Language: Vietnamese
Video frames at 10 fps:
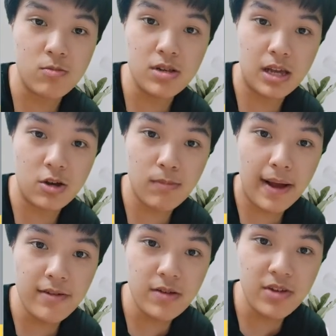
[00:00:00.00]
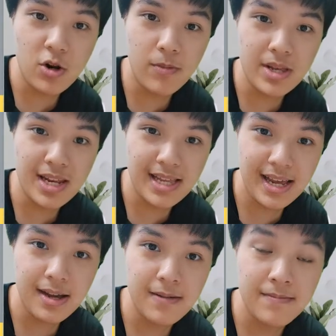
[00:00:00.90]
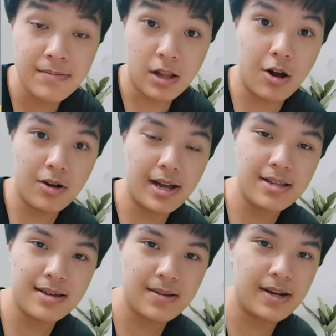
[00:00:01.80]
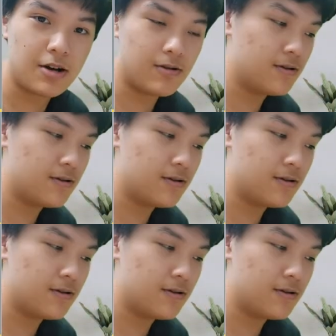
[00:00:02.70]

cũng như nhận thông báo về những video mới nhất nhé Rồi ok chúng ta sẽ bắt